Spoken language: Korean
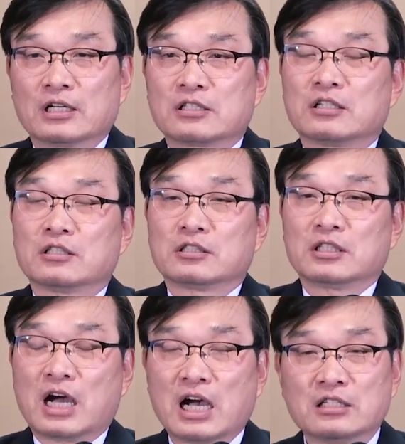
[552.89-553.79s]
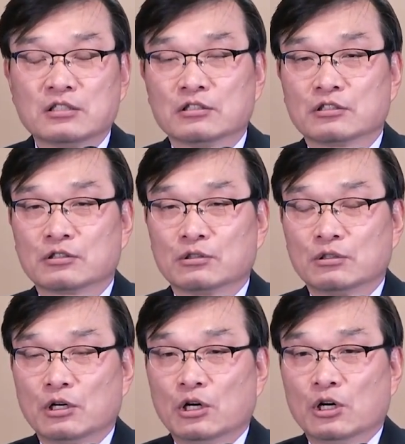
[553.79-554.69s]
그런 것을 하는
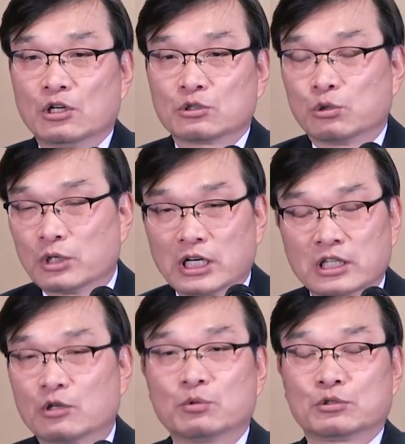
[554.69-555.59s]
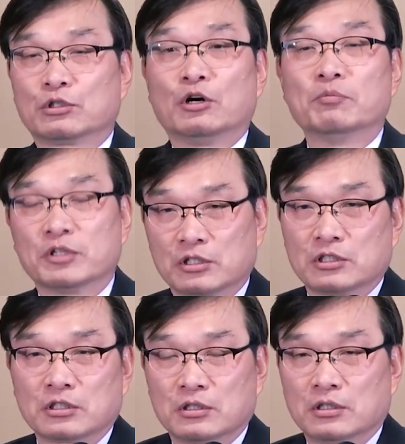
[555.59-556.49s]
것으로 족하다고 볼 수가 없는
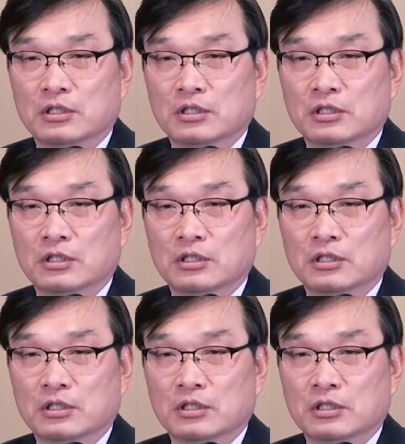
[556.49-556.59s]
거죠.